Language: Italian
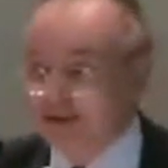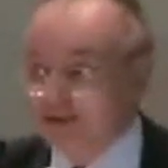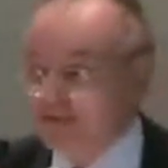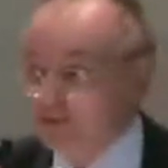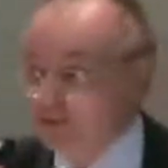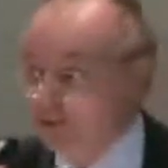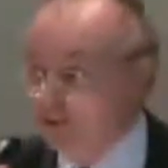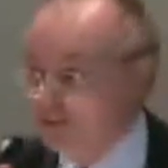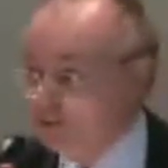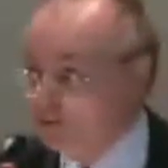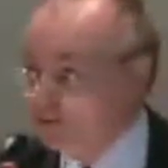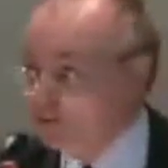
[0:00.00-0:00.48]
in
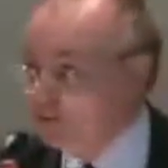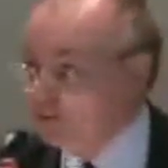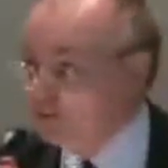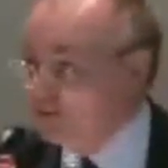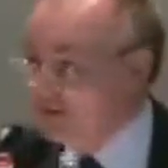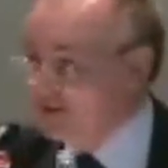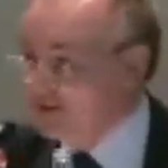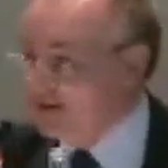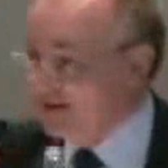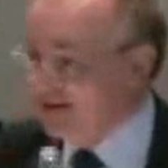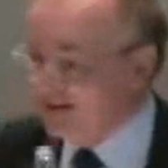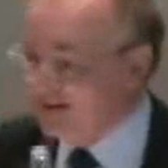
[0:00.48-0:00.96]
qualche modo
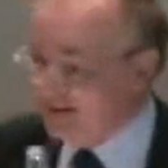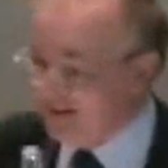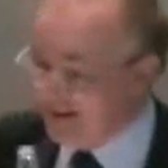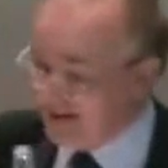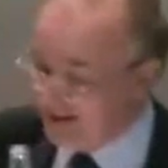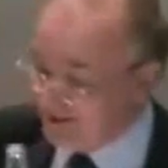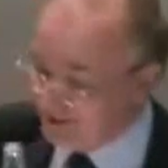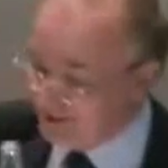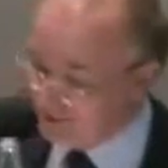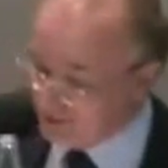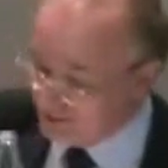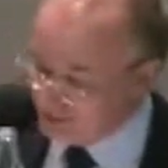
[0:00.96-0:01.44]
quello che sta
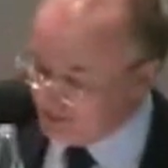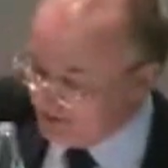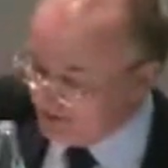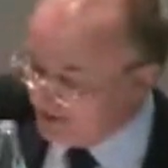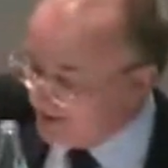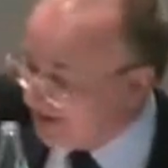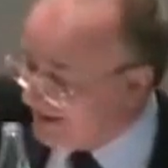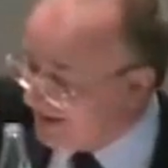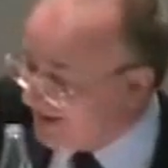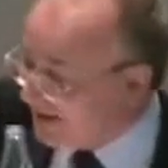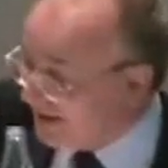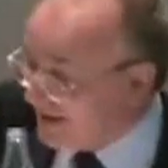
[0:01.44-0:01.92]
accadendo.
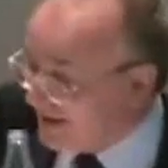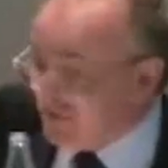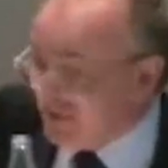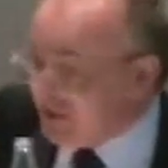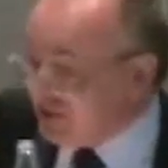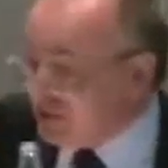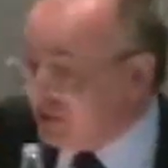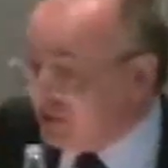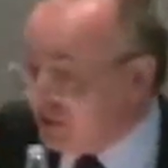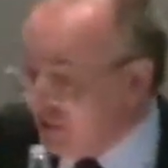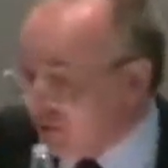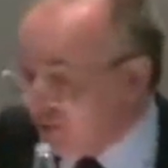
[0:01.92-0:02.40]

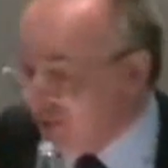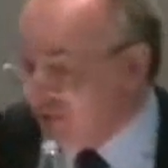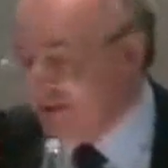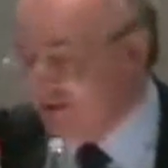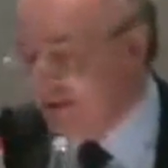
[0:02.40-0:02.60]
Invece